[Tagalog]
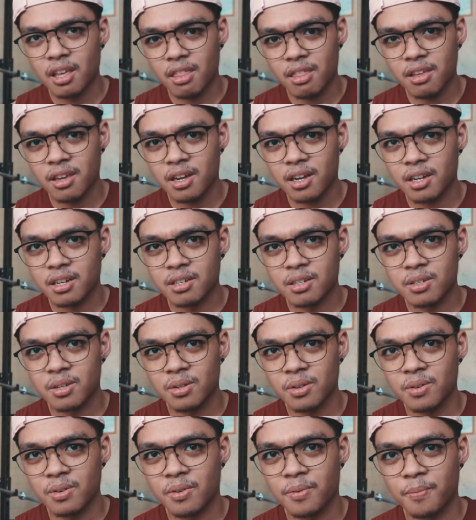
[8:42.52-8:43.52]
I think.
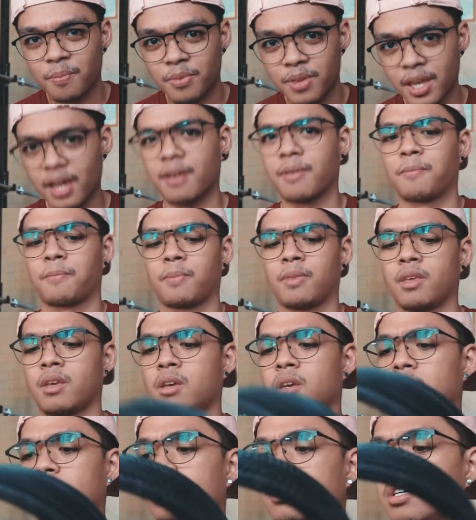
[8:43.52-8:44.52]
So, yeah.
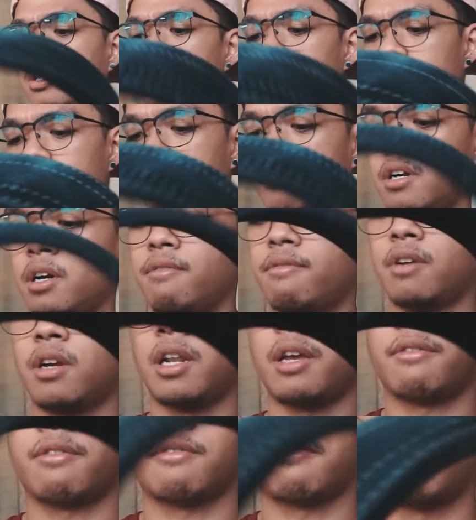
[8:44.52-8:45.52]
Inzer
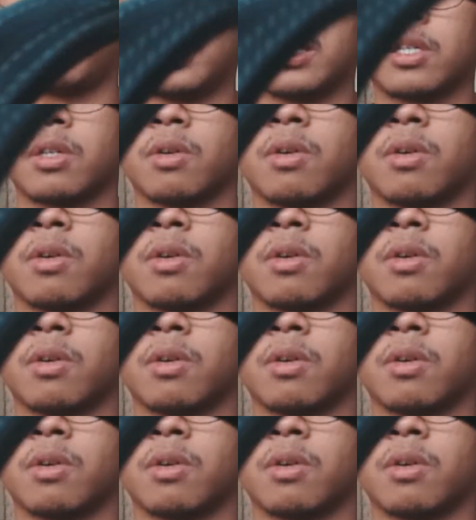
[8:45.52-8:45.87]
Forever lever belt.